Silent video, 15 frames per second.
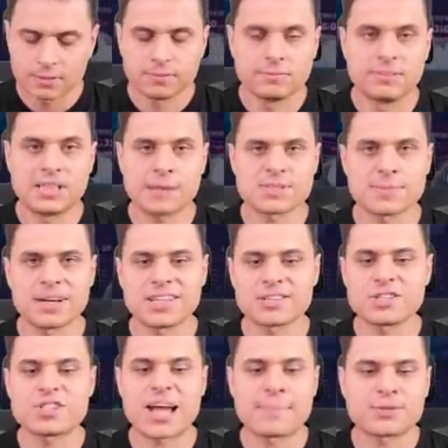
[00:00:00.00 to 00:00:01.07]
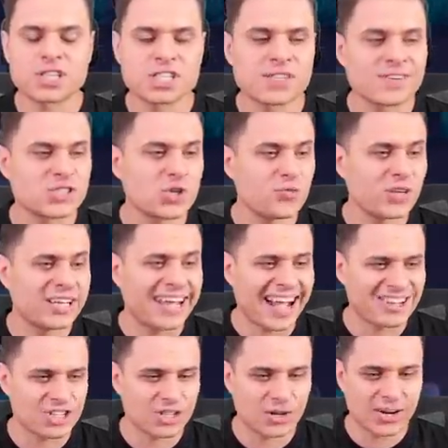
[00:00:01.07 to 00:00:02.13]
Dobrze, moi drodzy, trzeba przetestować nowy
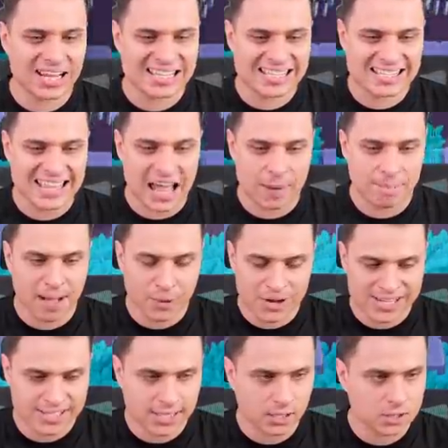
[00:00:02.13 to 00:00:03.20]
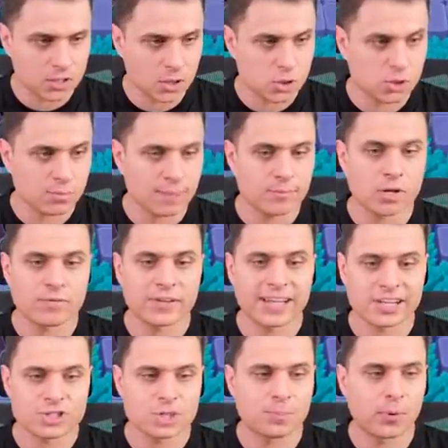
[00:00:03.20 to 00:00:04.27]
gadżet oraz Star Power. Z tego co rozumiem, nowy
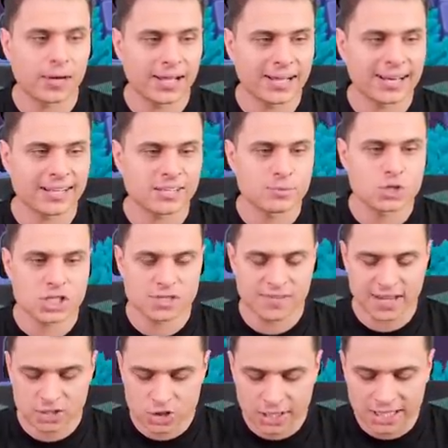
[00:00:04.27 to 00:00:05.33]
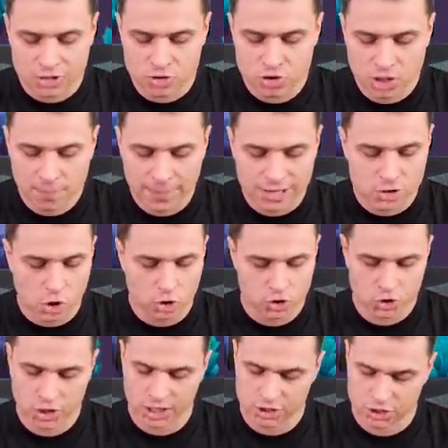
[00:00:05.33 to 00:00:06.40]
gadżet polega na tym, że zwiększa nasz damage o
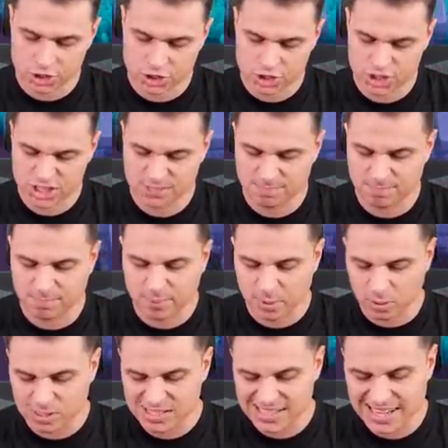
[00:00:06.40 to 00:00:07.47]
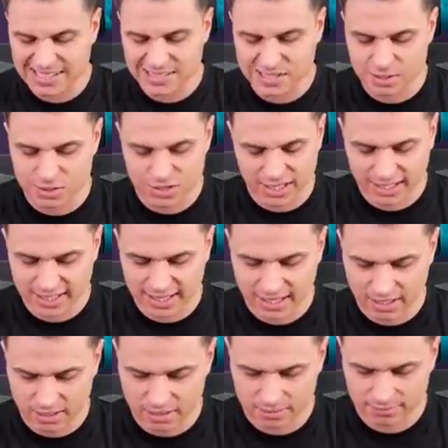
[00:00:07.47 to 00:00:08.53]
40%, coś
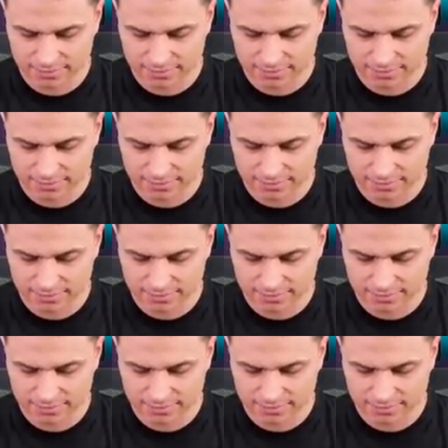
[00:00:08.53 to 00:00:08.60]
takiego.